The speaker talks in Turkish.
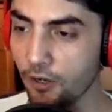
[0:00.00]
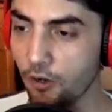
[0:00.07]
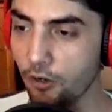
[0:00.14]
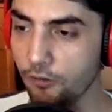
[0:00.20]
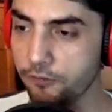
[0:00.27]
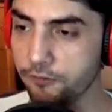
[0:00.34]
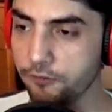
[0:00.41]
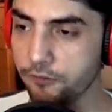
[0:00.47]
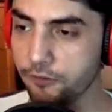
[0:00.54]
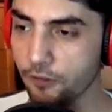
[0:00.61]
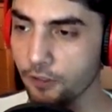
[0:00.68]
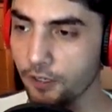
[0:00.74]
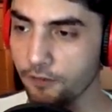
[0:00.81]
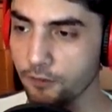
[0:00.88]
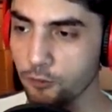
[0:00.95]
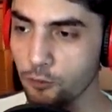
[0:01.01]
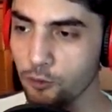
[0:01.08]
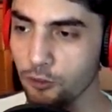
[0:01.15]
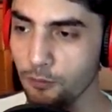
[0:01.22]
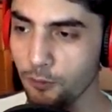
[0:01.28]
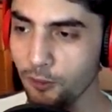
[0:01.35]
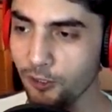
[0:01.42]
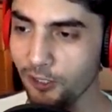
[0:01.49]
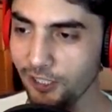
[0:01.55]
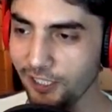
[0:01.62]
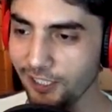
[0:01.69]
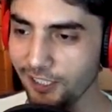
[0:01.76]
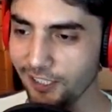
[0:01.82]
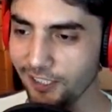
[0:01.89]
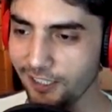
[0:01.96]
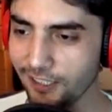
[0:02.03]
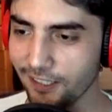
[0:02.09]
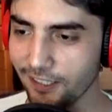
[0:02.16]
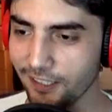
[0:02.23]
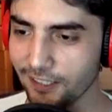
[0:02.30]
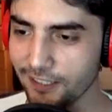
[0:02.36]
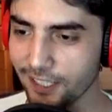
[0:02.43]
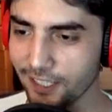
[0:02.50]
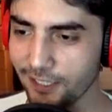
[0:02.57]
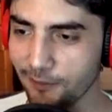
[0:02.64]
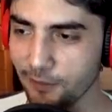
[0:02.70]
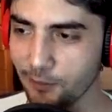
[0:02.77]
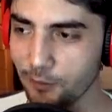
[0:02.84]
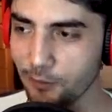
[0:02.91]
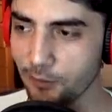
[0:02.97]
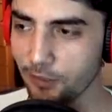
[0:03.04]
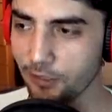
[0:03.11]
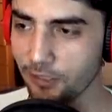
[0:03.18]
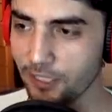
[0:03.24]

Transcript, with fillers: Of. Kafası uçtu mu onun? Sen kafası uçtu.